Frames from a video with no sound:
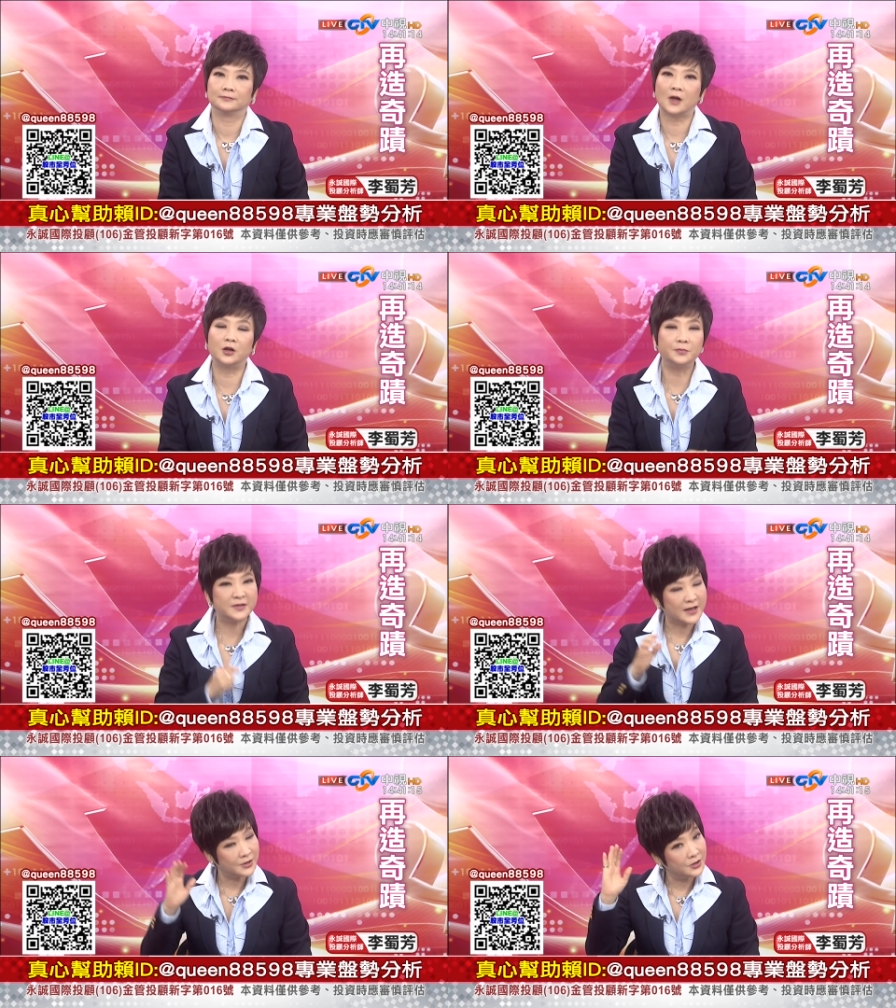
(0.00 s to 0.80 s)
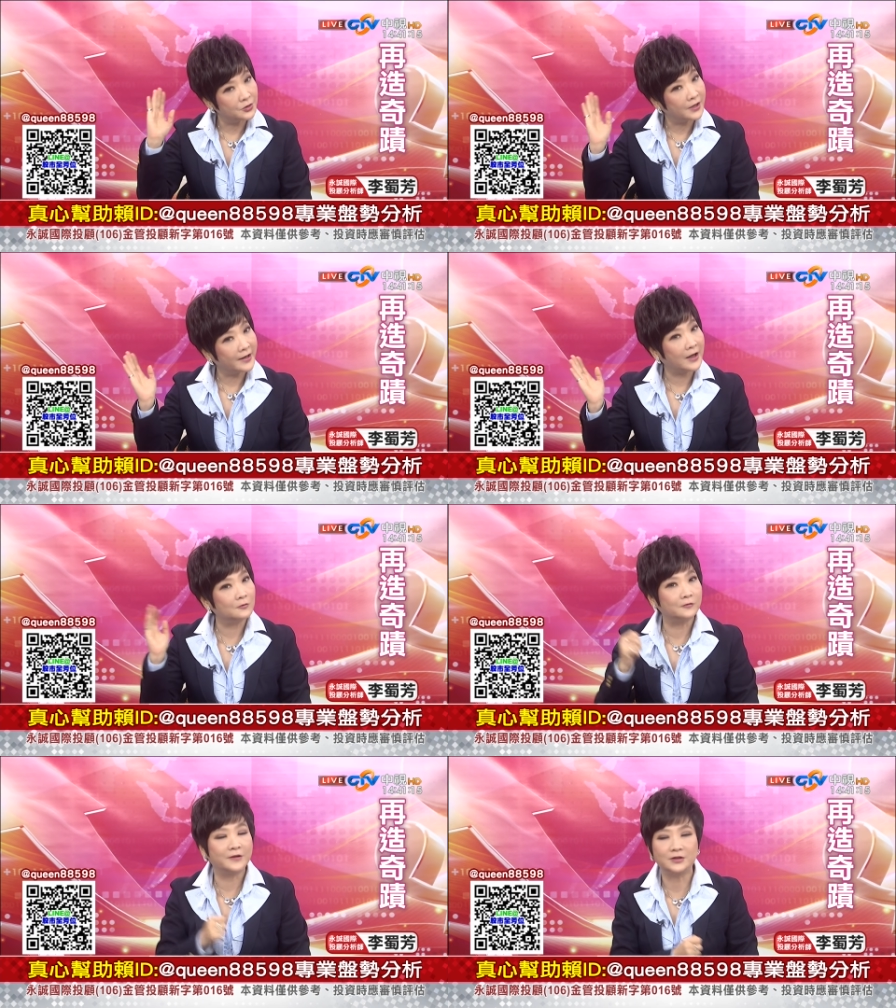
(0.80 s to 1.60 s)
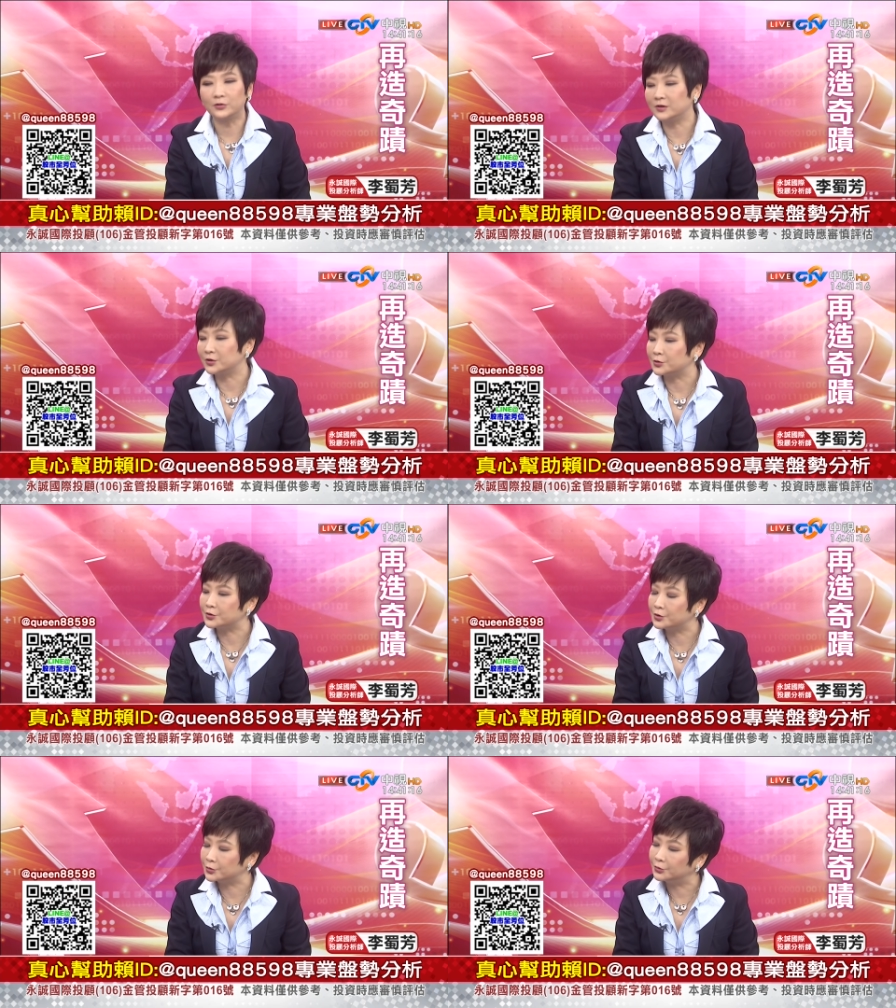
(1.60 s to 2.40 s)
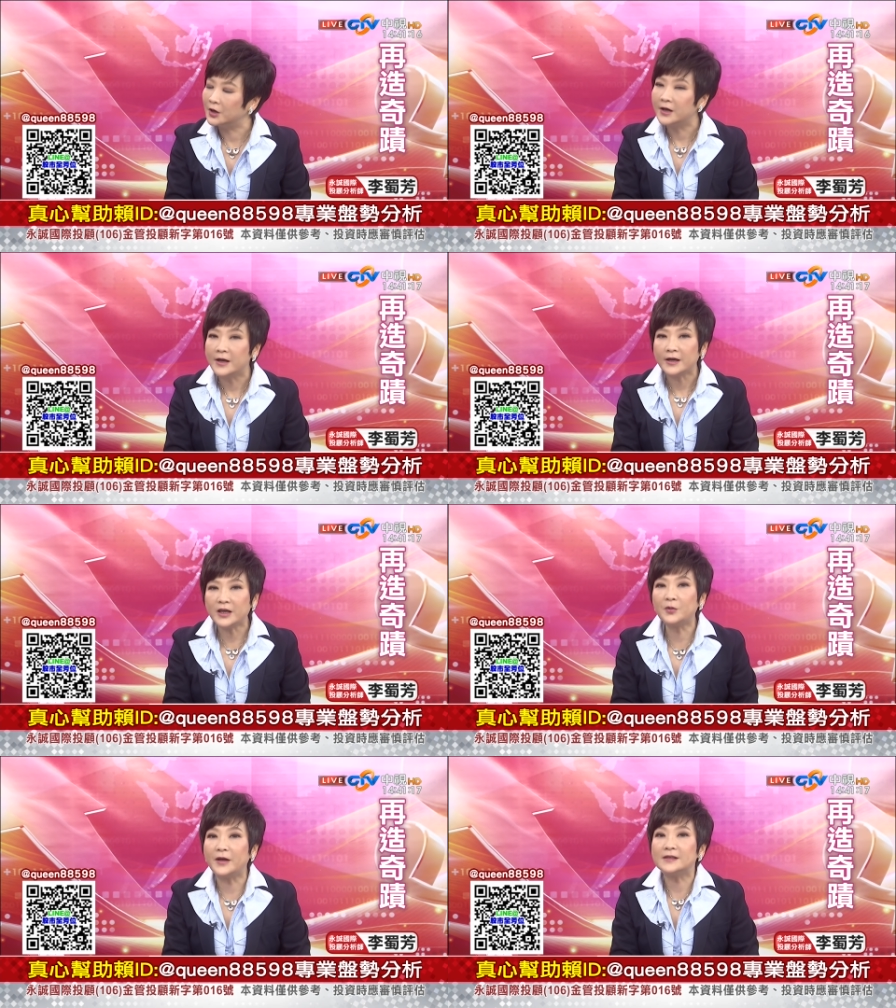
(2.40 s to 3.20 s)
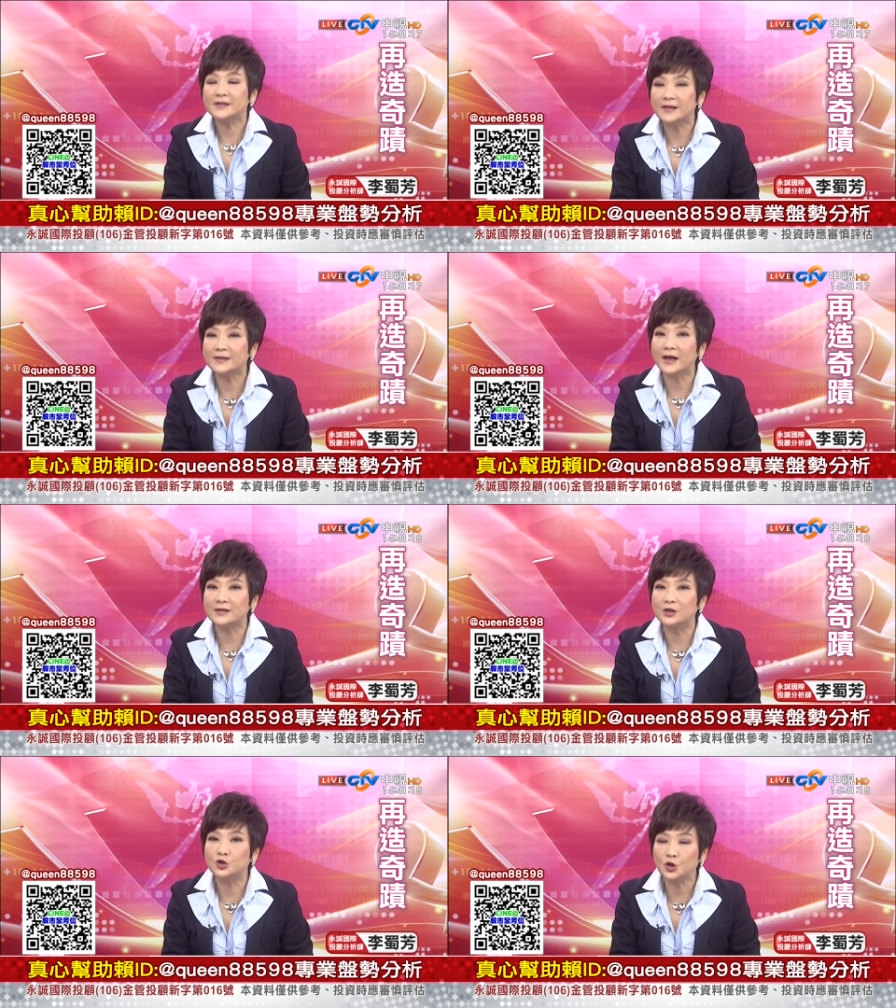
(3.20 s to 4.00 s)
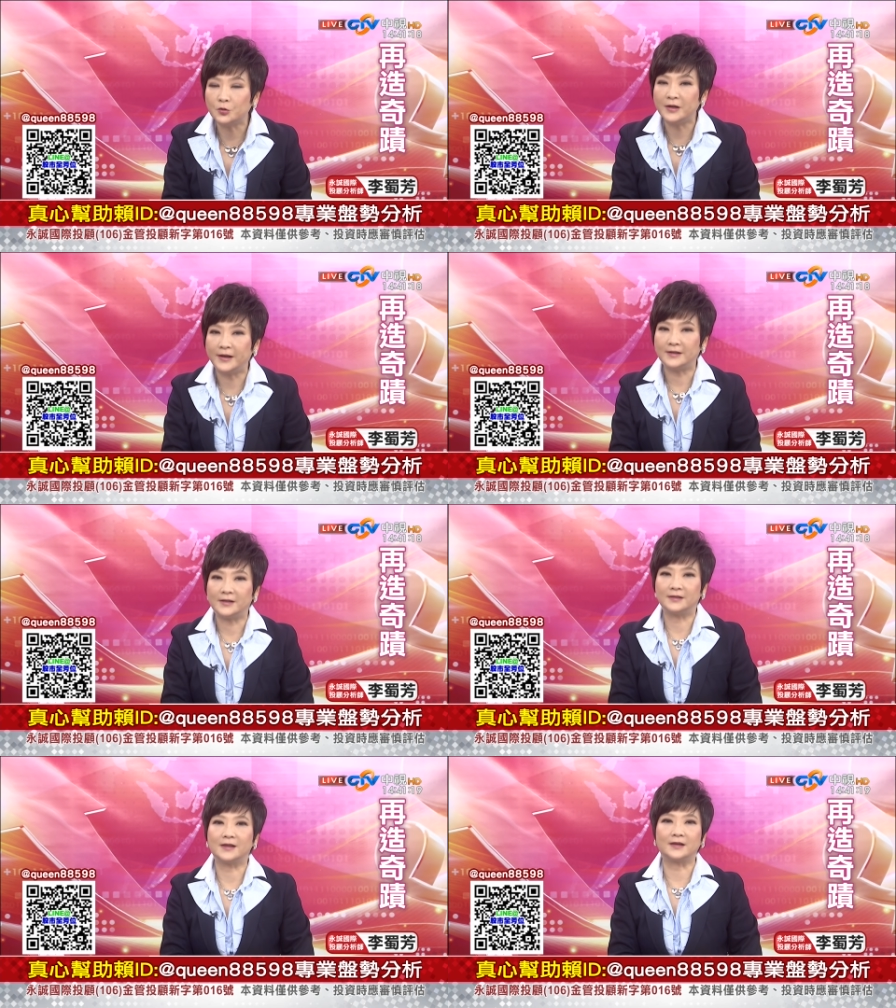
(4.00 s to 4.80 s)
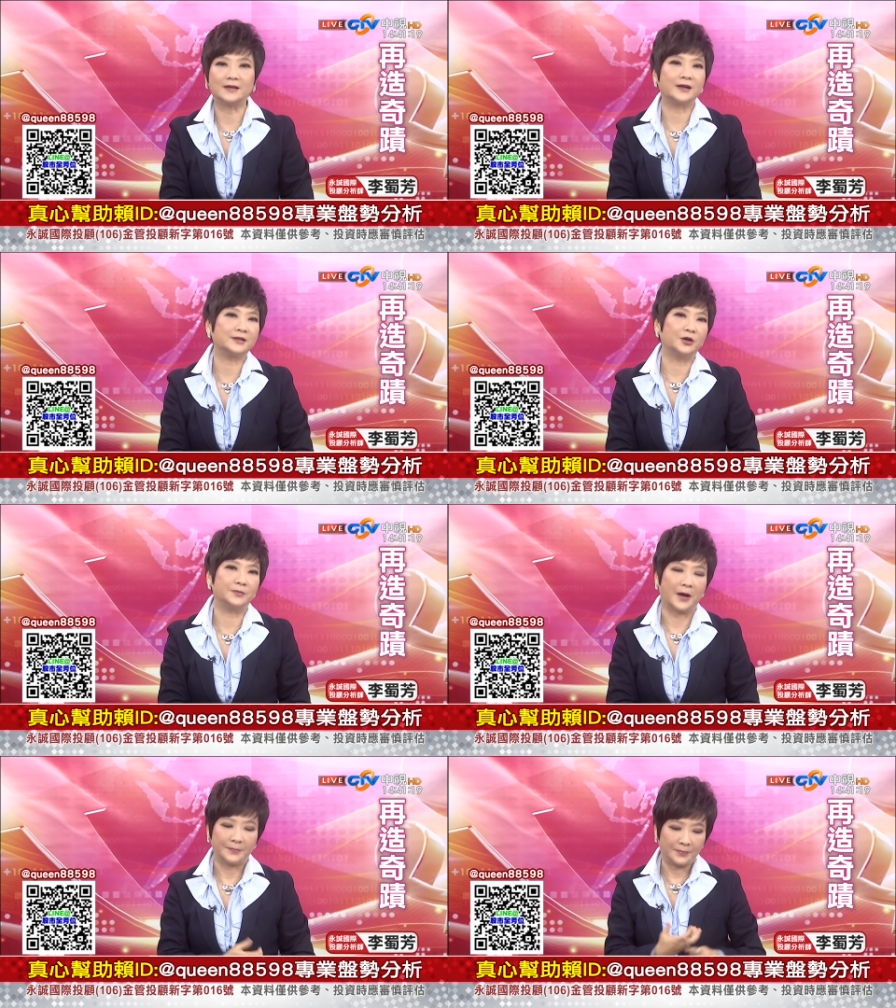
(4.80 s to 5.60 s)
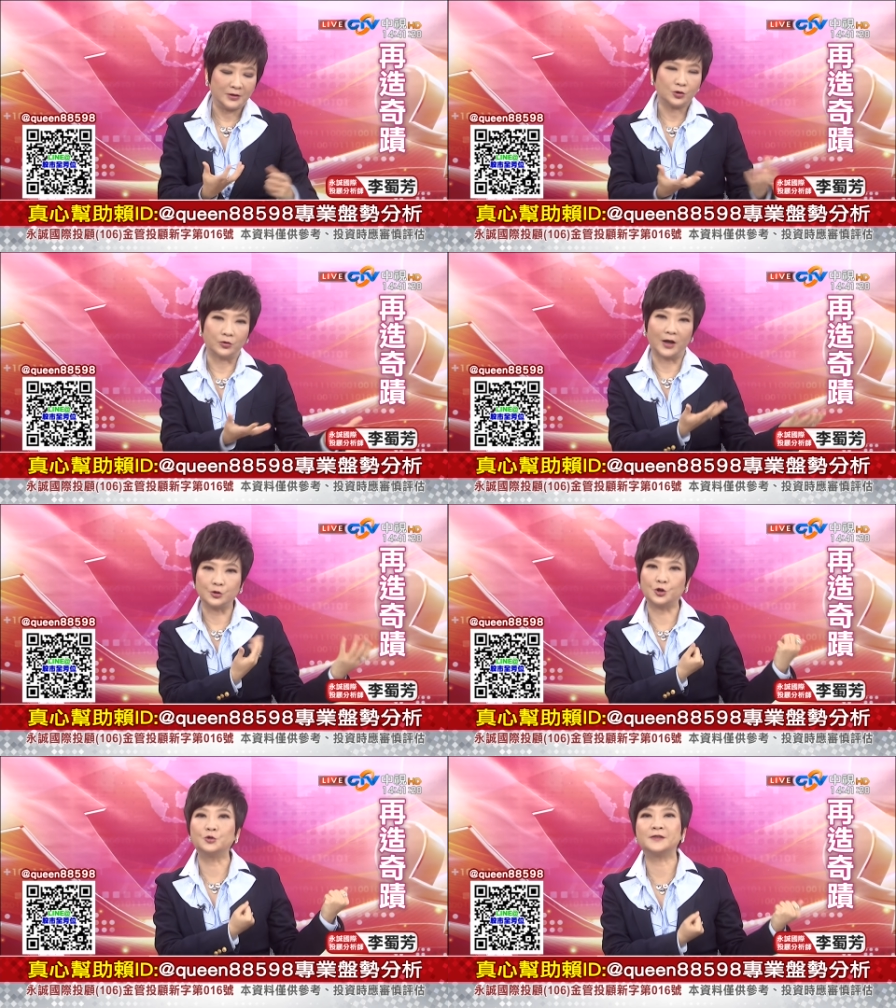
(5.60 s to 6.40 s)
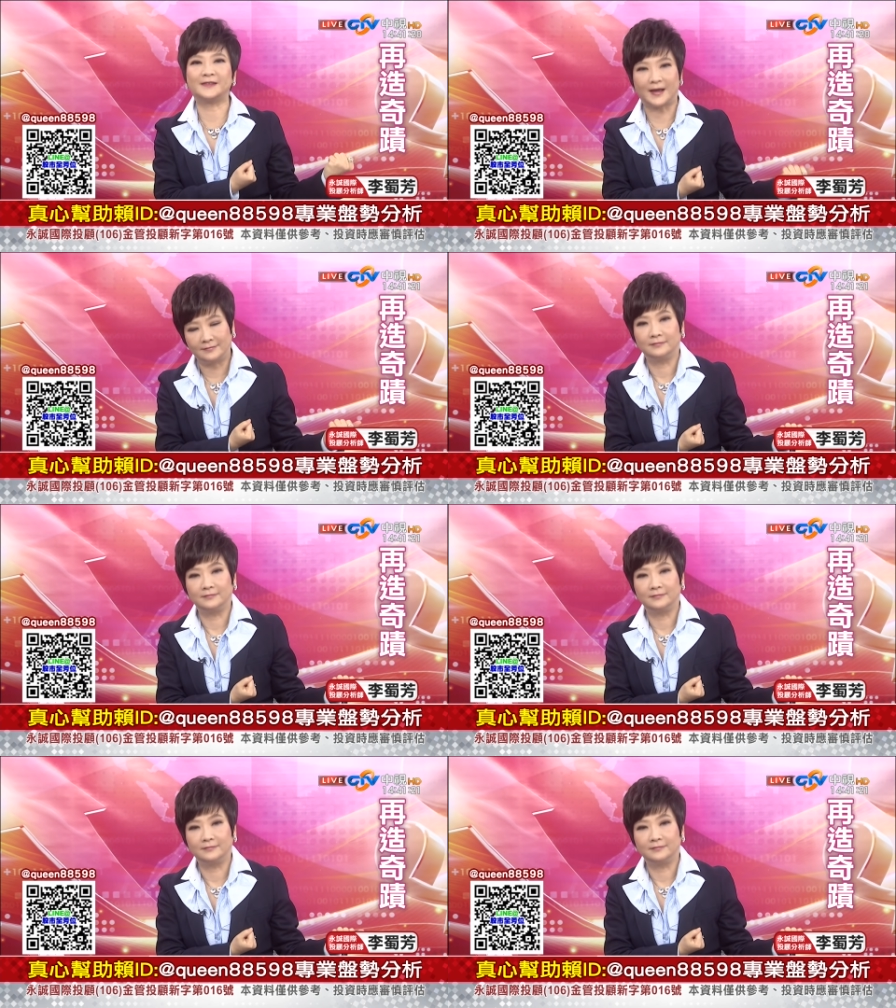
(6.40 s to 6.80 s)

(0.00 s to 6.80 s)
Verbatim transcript: 啊，你不相信你去看那五分钟的走势图，因为现在是旧历年前长假效应嘛，丙种要收散，